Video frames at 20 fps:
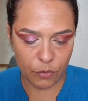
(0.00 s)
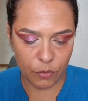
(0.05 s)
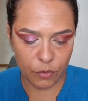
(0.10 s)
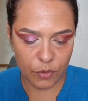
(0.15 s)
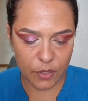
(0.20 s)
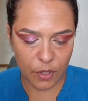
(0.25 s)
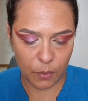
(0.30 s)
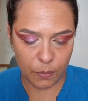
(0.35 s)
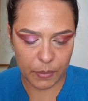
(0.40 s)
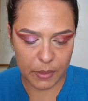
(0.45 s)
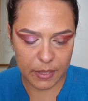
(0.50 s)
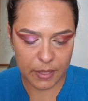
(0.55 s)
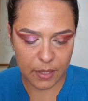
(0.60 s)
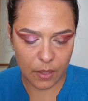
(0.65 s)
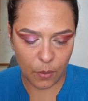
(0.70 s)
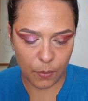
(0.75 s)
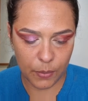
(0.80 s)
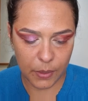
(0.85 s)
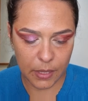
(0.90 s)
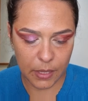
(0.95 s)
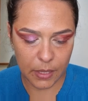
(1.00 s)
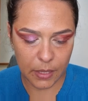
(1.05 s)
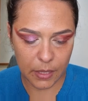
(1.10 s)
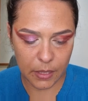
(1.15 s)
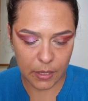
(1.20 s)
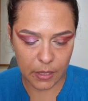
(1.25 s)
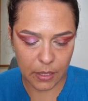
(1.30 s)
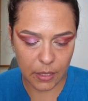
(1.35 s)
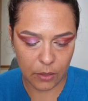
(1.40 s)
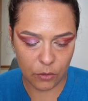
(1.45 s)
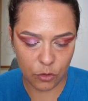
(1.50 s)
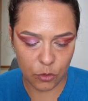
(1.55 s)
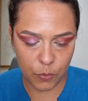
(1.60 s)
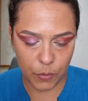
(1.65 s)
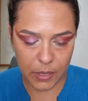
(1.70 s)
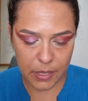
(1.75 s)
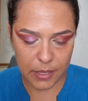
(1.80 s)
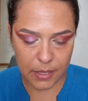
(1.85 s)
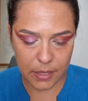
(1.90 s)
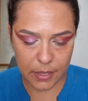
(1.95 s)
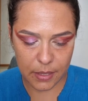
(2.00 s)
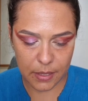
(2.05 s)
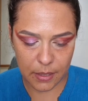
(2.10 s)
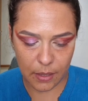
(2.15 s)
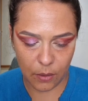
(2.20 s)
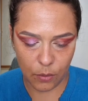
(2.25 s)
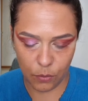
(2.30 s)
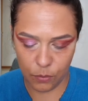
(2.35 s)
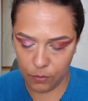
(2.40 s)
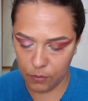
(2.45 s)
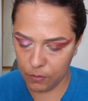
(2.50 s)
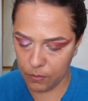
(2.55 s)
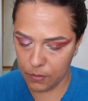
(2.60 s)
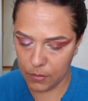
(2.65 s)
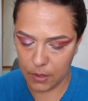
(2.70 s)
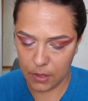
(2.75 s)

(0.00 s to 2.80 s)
Vou usar um pincel pequenininho, de precisão.